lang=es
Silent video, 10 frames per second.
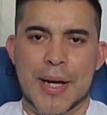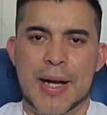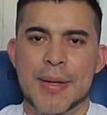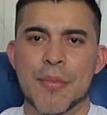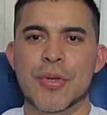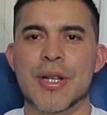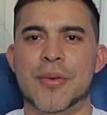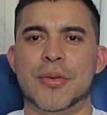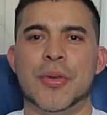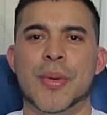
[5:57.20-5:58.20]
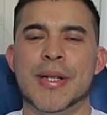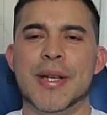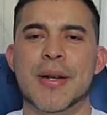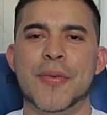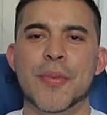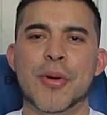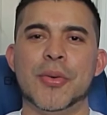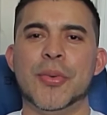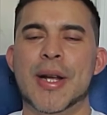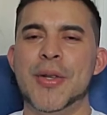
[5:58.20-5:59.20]
hay mucha controversia en el fútbol
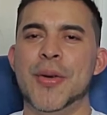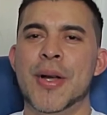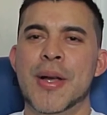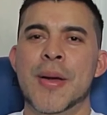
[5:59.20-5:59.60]
hondureño